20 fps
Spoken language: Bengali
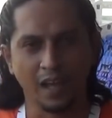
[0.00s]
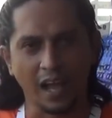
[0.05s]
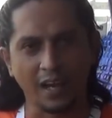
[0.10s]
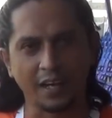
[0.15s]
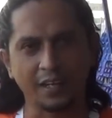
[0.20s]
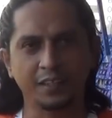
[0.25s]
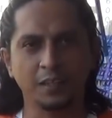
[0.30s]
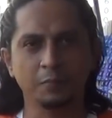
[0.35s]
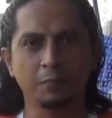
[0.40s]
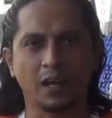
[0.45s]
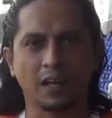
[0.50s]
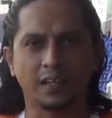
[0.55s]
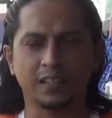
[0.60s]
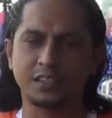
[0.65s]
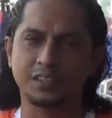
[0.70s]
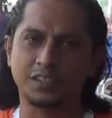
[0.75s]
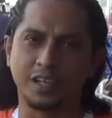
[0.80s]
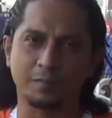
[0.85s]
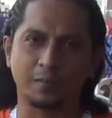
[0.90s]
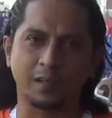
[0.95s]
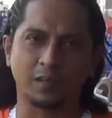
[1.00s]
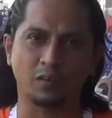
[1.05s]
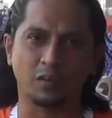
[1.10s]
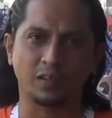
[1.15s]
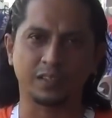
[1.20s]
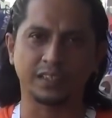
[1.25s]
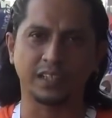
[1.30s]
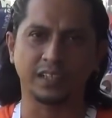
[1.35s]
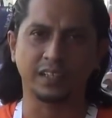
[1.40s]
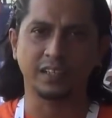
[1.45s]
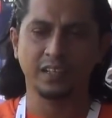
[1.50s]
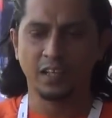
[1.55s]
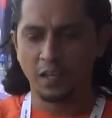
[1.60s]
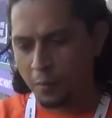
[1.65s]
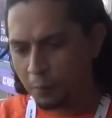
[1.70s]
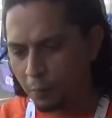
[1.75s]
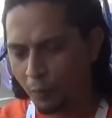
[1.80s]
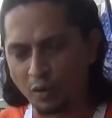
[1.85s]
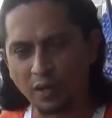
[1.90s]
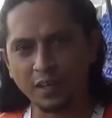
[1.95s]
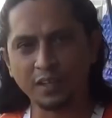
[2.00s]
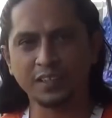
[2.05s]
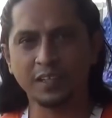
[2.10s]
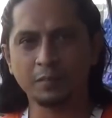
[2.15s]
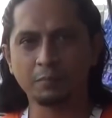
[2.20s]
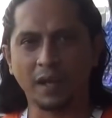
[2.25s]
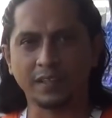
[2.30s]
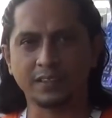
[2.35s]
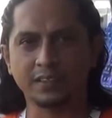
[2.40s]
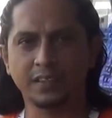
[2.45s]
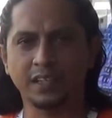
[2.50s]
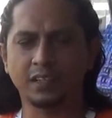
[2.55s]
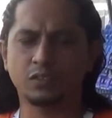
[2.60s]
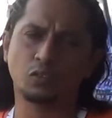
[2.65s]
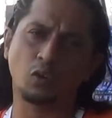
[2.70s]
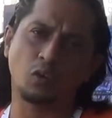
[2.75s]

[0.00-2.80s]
আগের দিন বাংলাদেশ ট্রাভেল করেছে পরের দিন ম্যাচ ডে